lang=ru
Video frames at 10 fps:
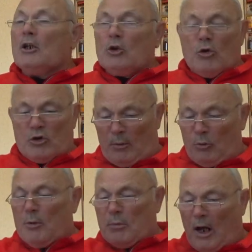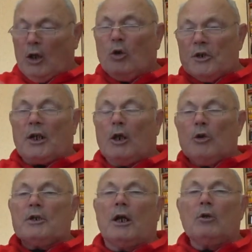не то, что будем колоть,
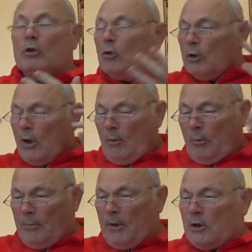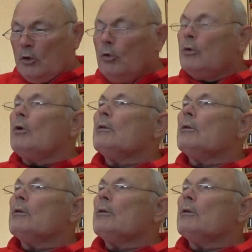колоть, колоть. Ну вот, понимаете, ну, ну